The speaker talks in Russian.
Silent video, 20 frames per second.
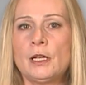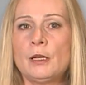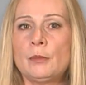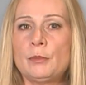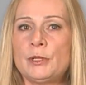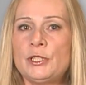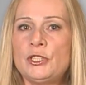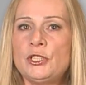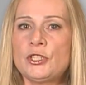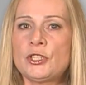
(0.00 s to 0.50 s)

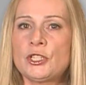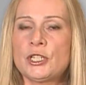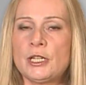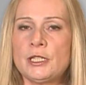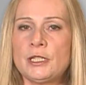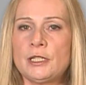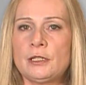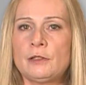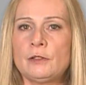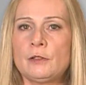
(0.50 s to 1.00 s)

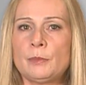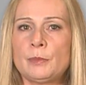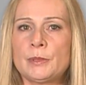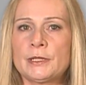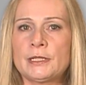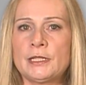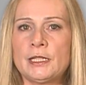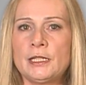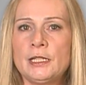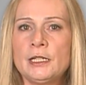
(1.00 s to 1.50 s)
Поддержание этого
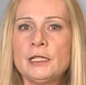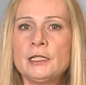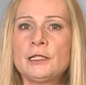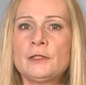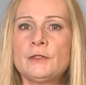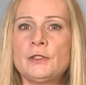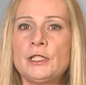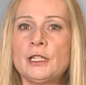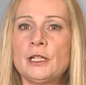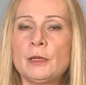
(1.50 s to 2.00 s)

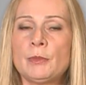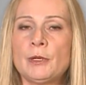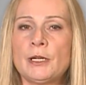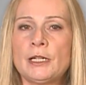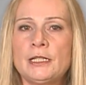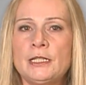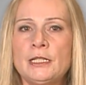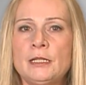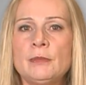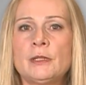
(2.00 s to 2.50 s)
постоянства
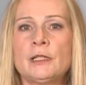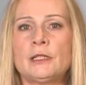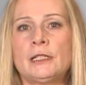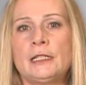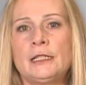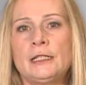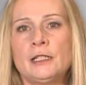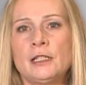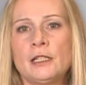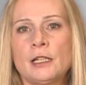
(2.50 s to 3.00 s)
необходимо
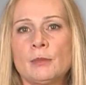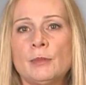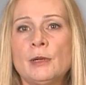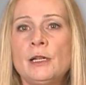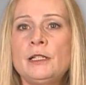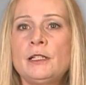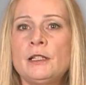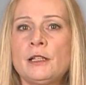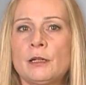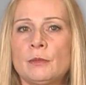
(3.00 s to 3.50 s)
для
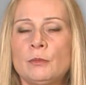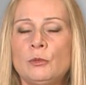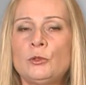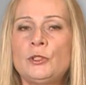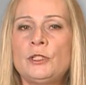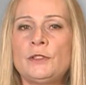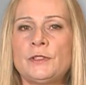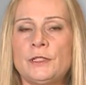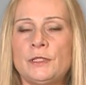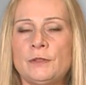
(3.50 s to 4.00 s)
нормальной
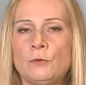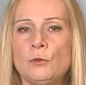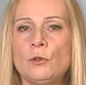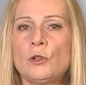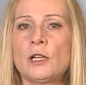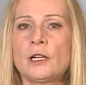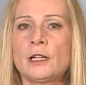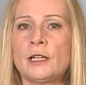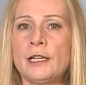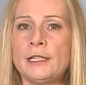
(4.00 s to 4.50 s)
работы всего
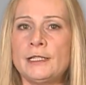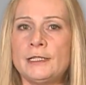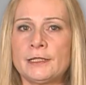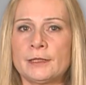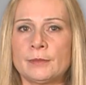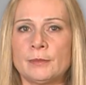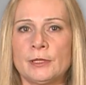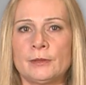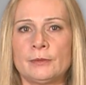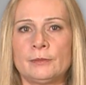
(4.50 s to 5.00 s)

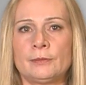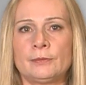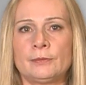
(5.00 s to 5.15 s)
организма.